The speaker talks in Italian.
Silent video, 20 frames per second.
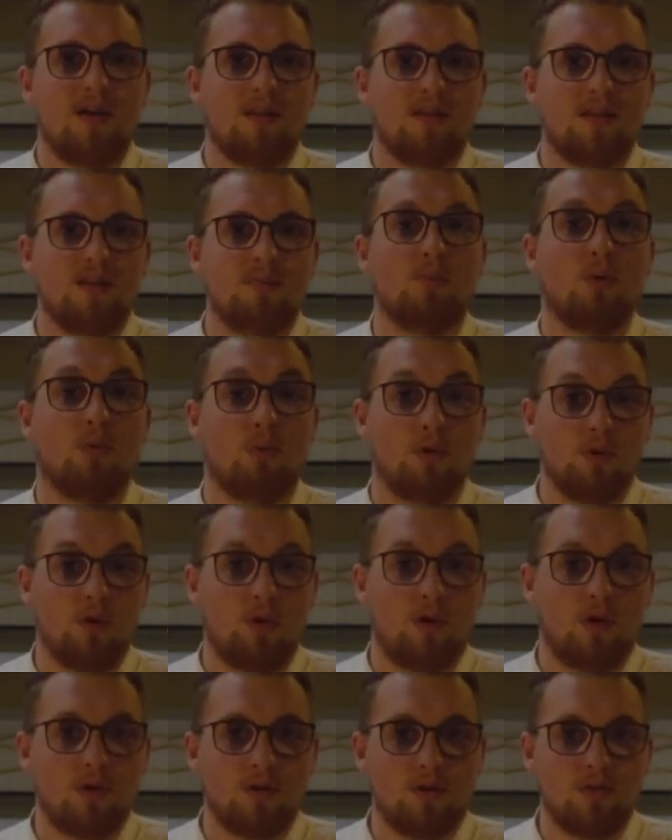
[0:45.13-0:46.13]
di
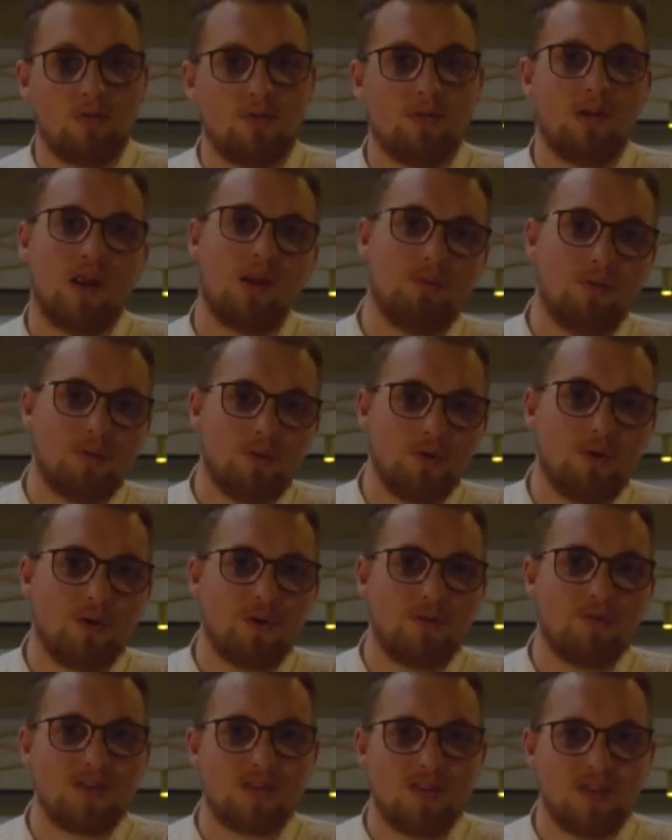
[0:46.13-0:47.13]
pomodoro, non al
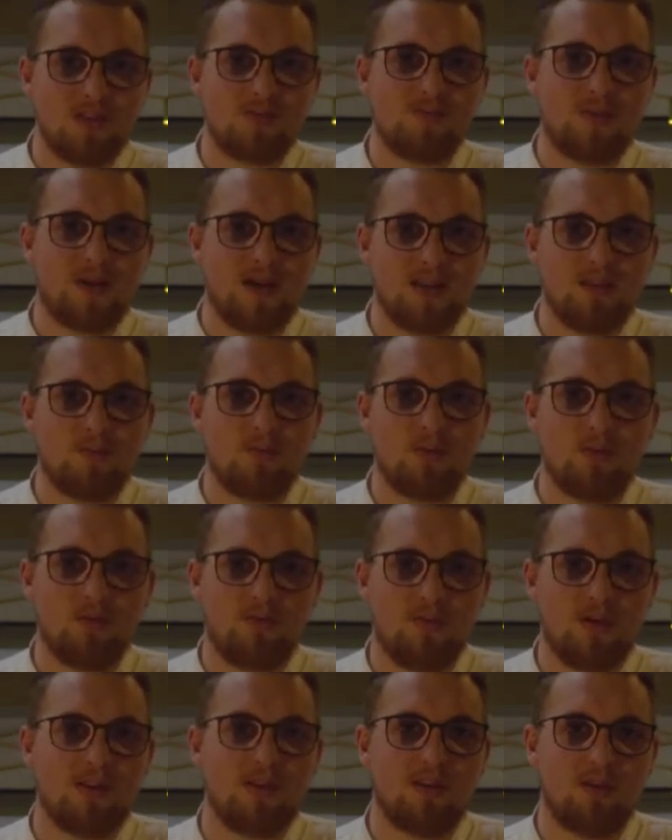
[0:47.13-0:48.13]
pomodoro ma degli spaghetti proprio
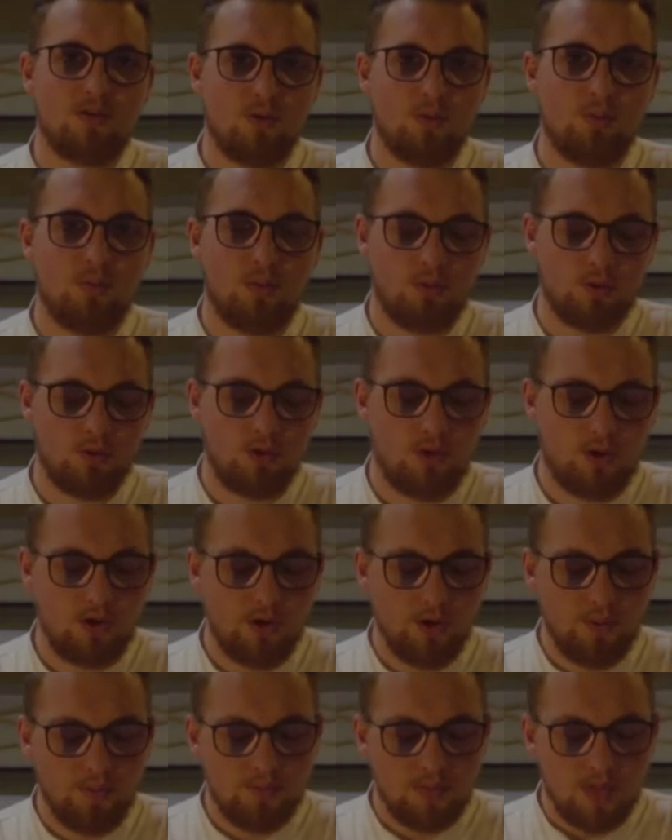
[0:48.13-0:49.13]
fatti col
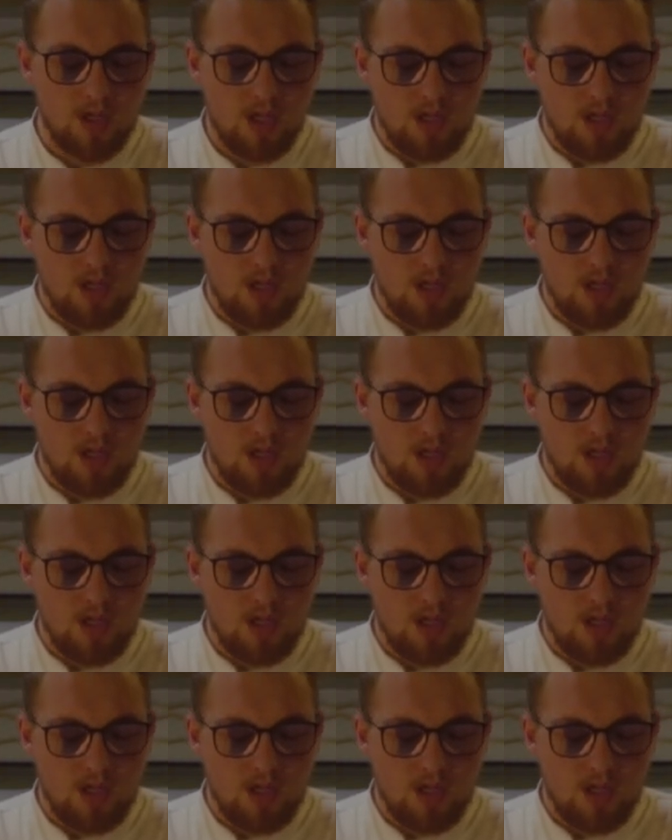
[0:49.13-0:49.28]
pomodoro,